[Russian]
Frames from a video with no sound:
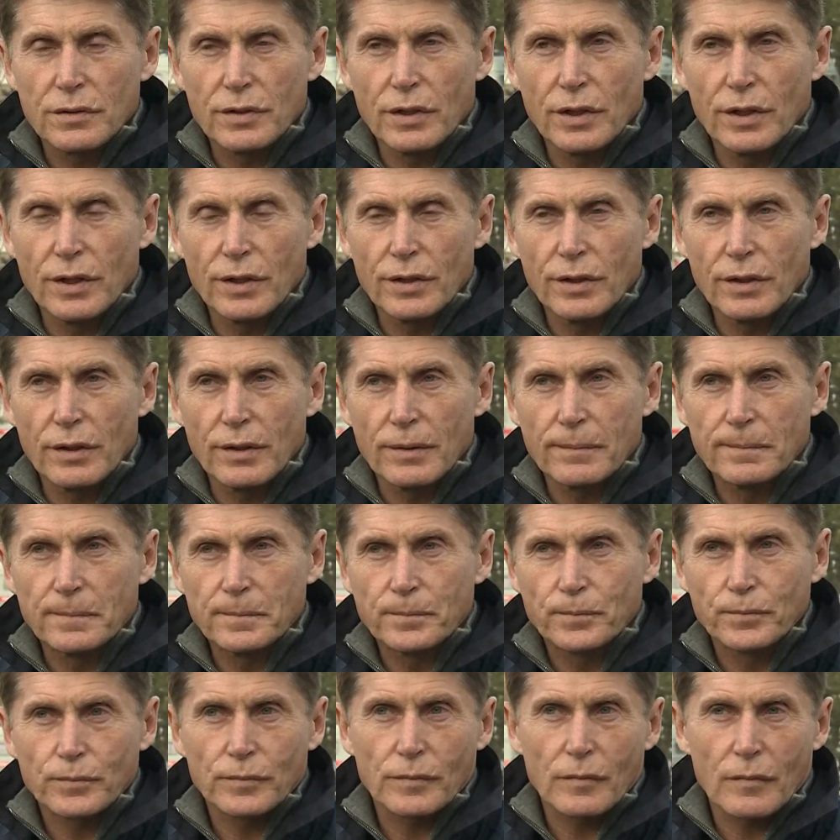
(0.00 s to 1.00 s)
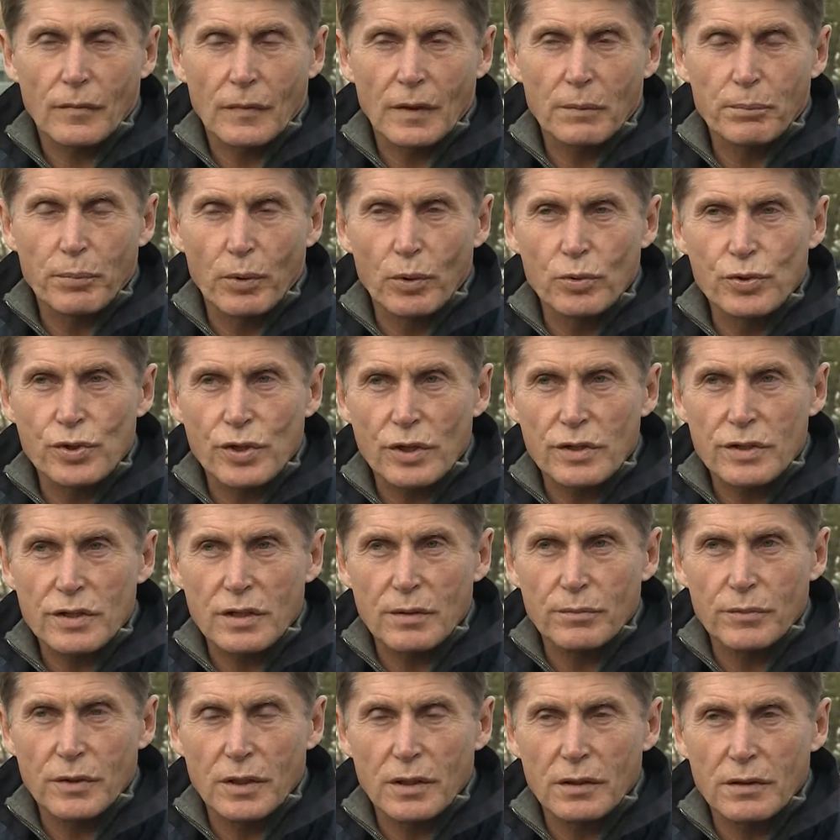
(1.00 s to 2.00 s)
Деление по
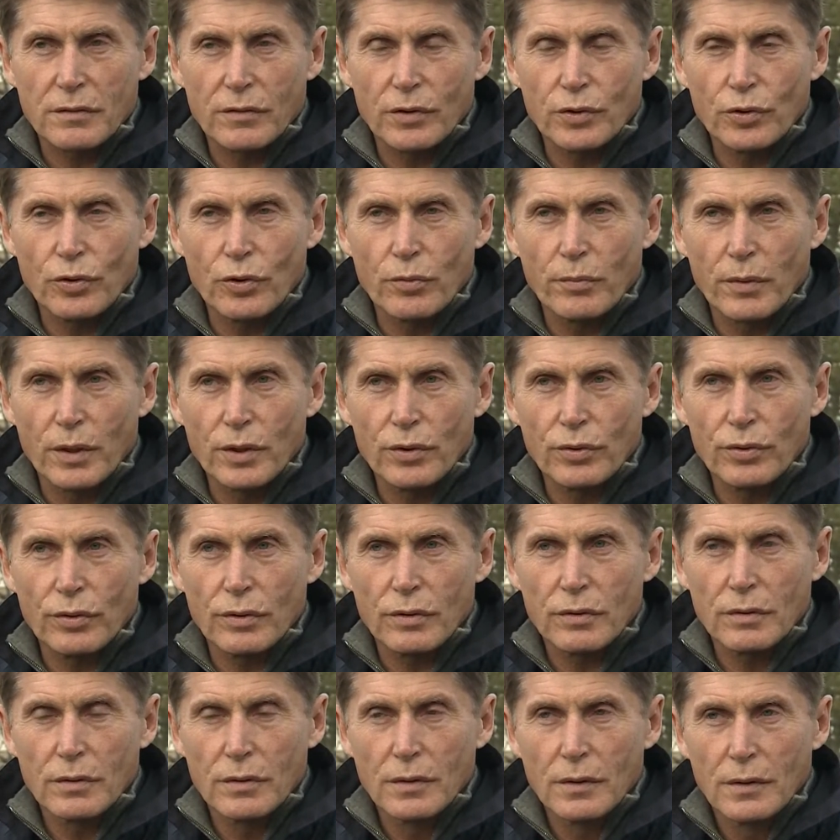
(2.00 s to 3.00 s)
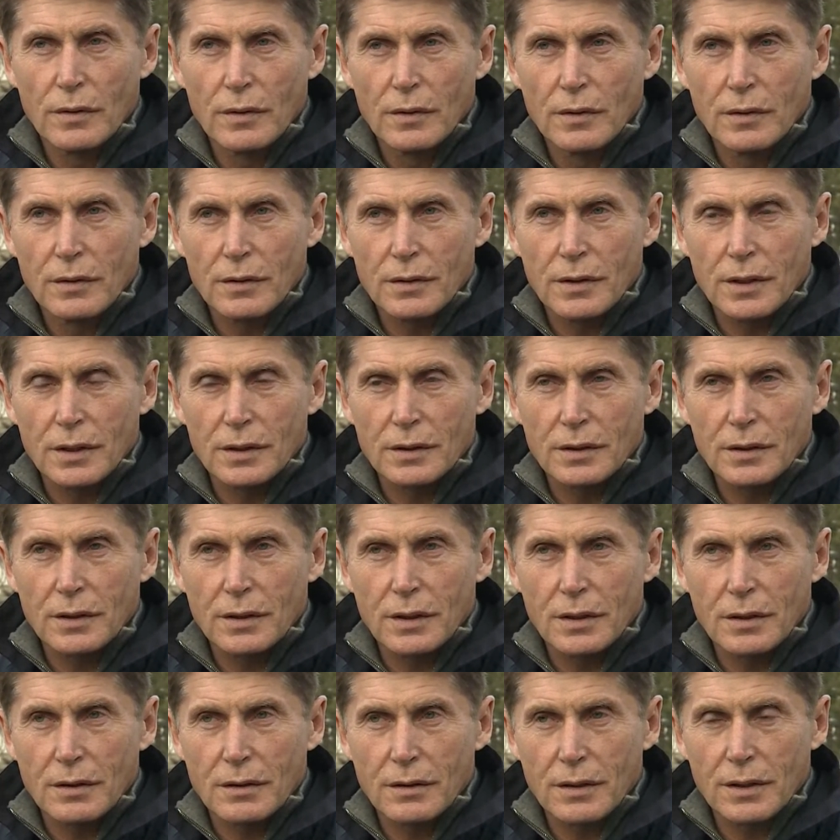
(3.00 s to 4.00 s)
участкам на твое и мое
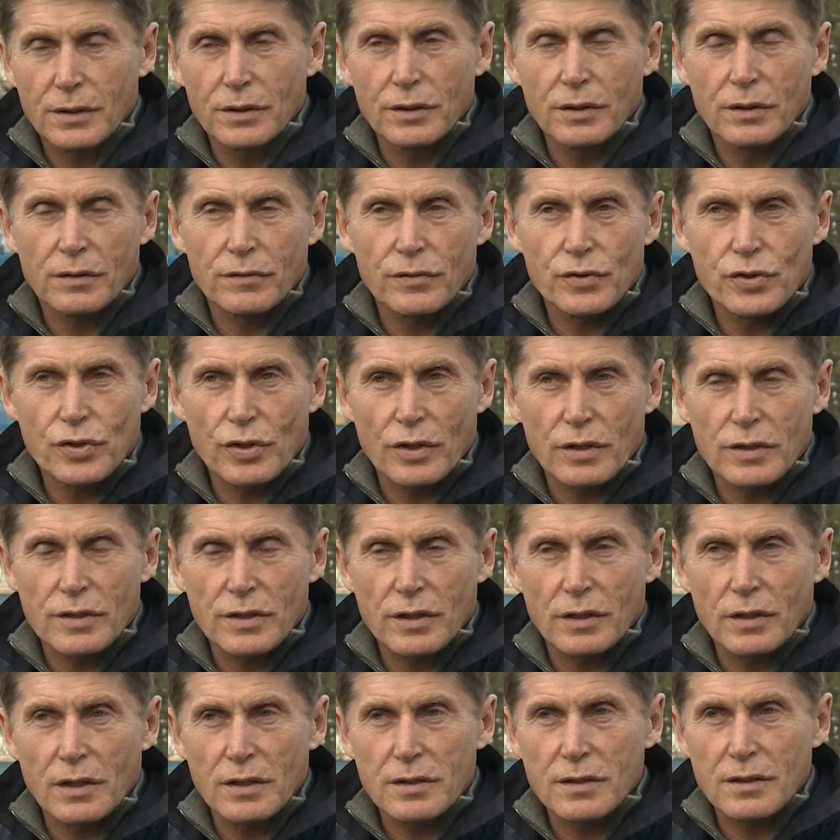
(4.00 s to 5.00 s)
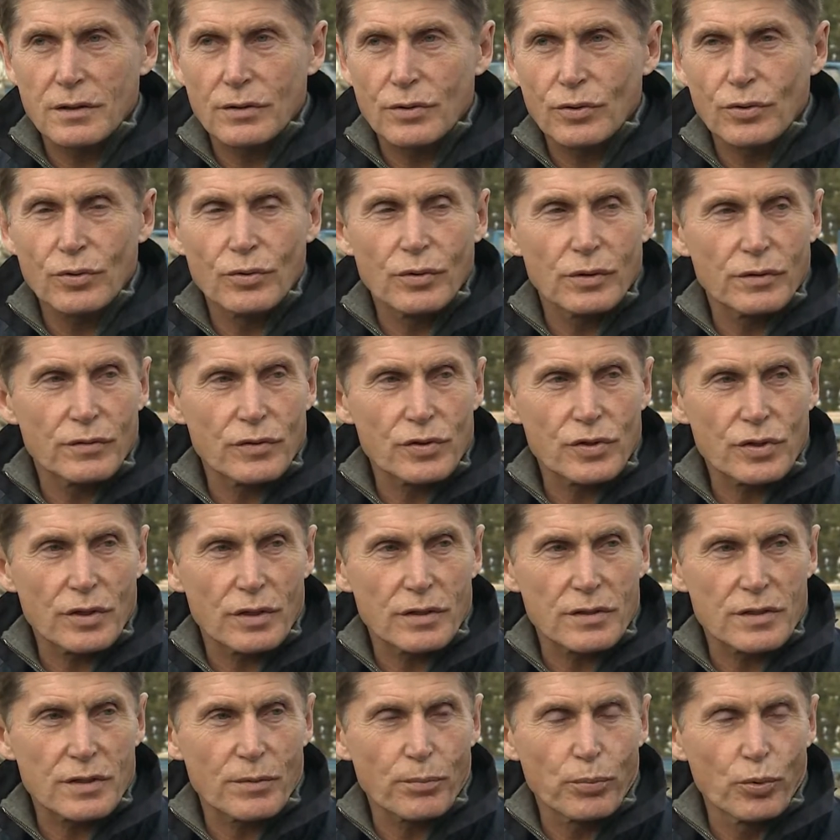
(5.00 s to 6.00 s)
когда один отвечает за лацкан, другой
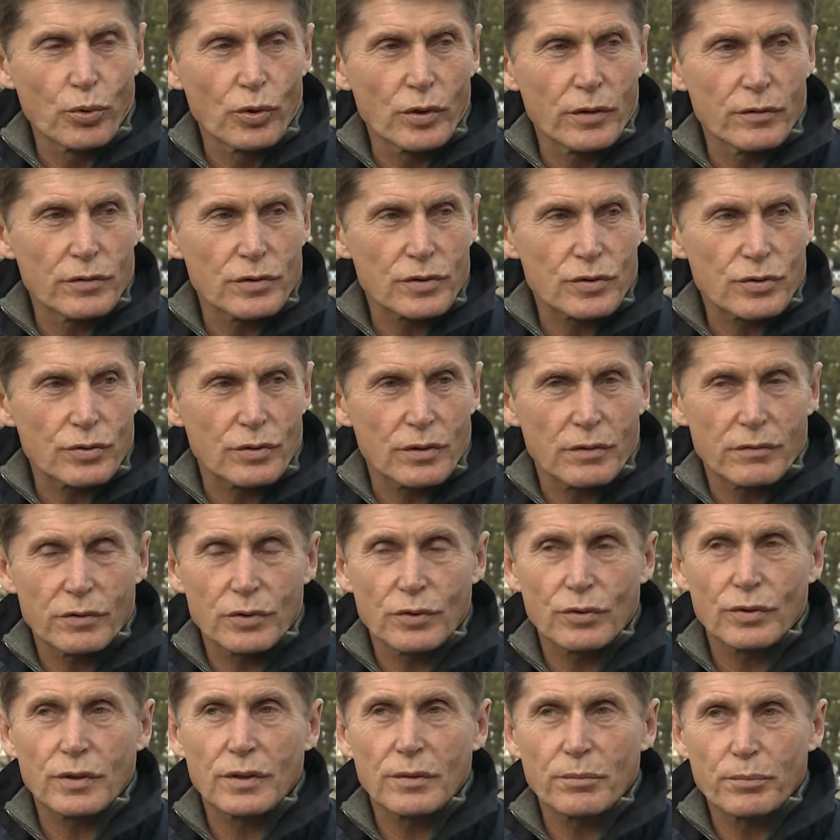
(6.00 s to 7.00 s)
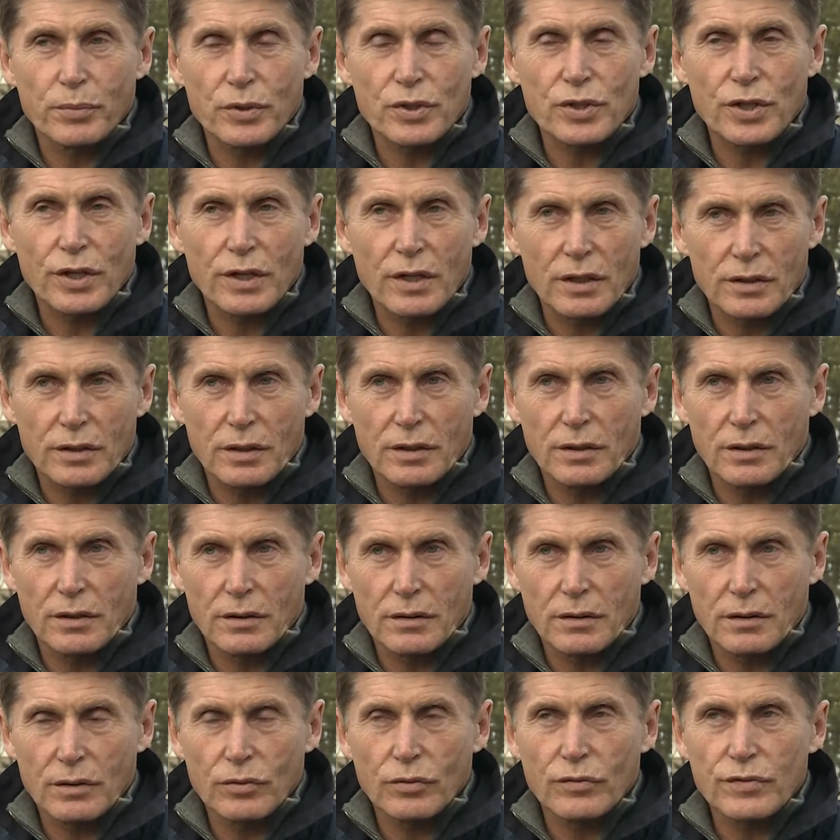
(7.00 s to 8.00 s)
отвечает за пуговицу, а в итоге пиджака-то
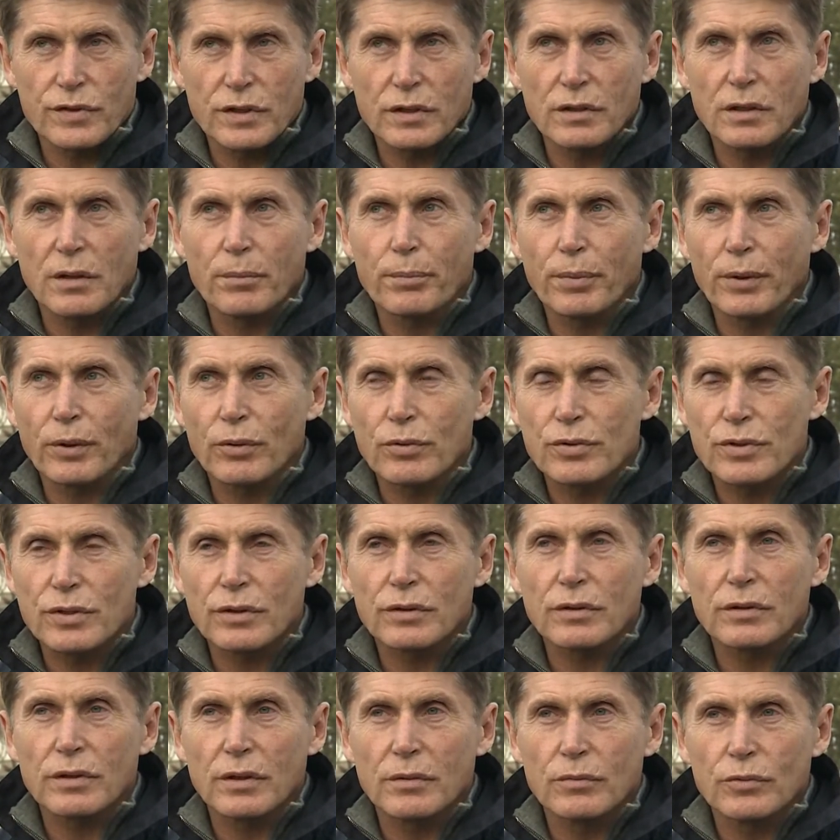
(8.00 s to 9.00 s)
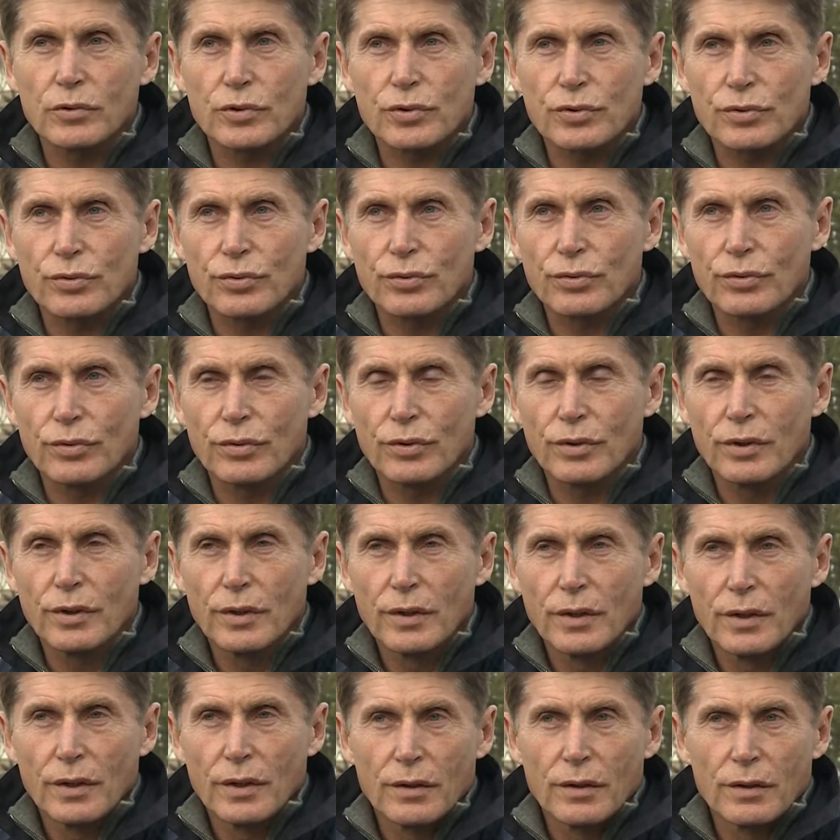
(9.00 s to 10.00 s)
нет. Оно всегда приносит к тому, что
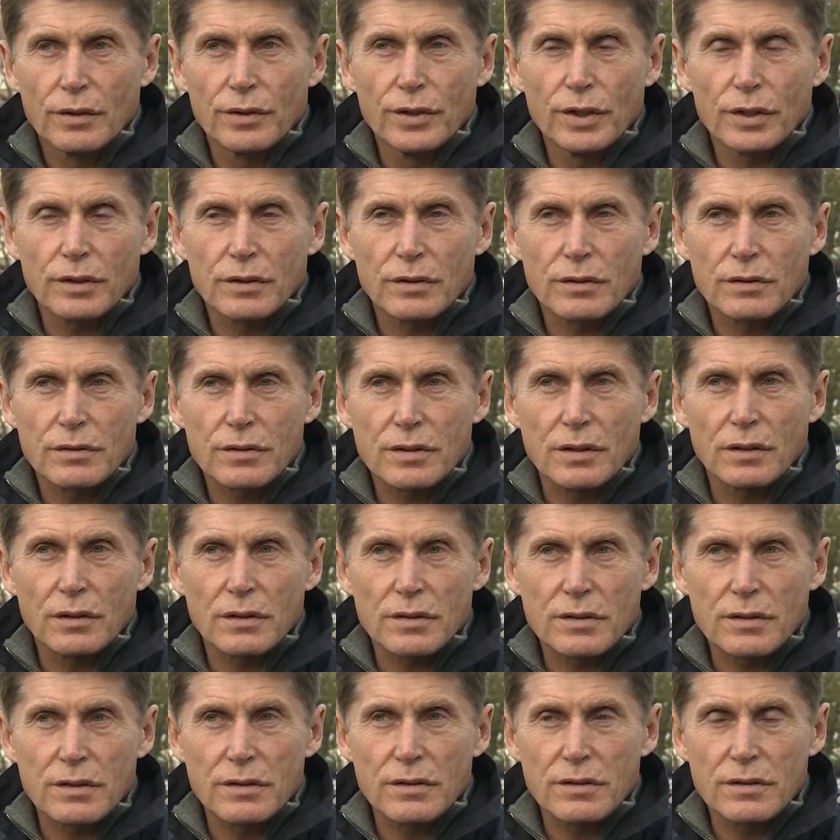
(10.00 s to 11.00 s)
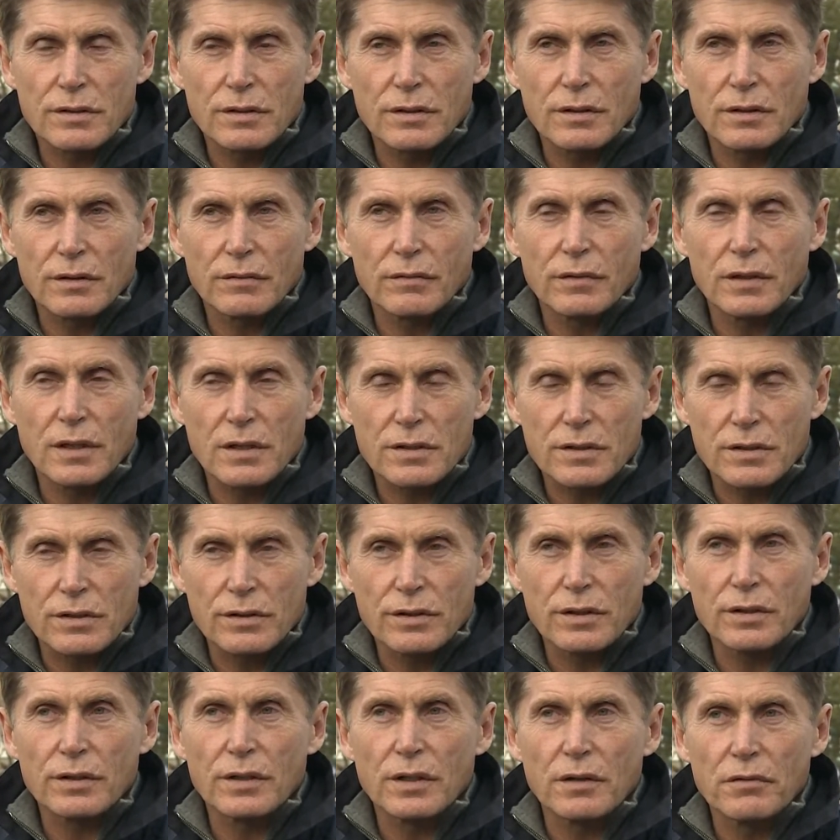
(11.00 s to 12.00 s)
нет целостности власти,
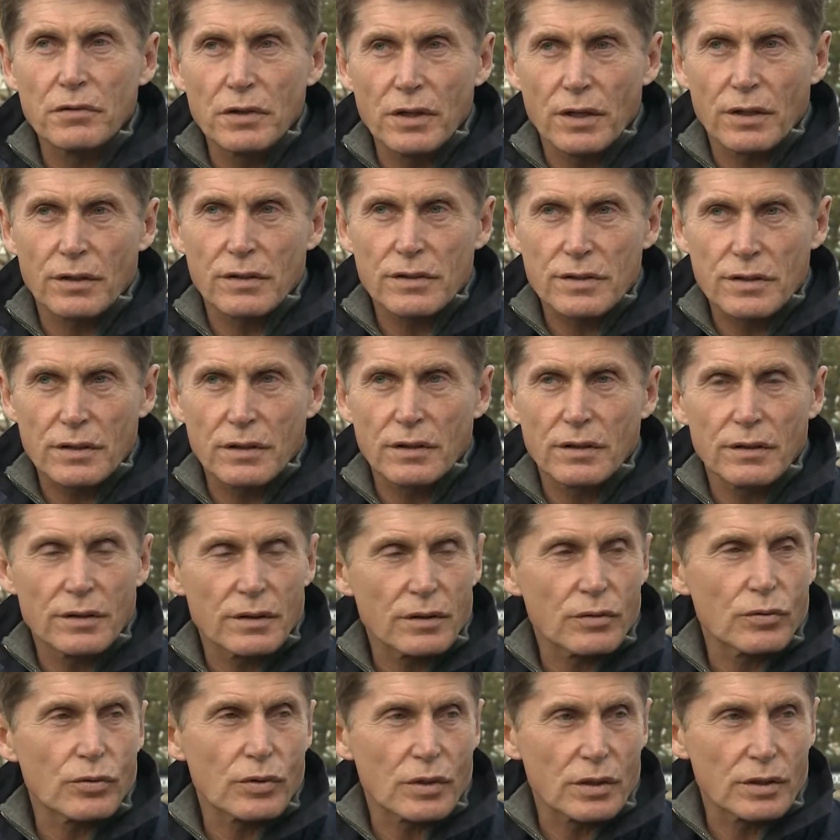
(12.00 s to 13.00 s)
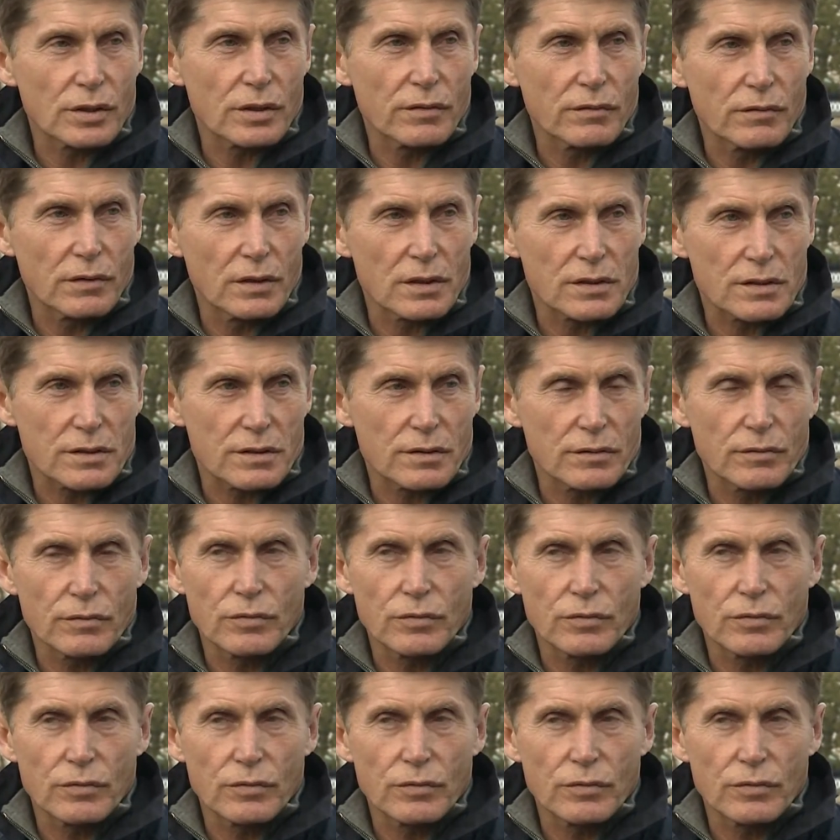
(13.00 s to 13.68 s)
нет доверия населения к органам власти.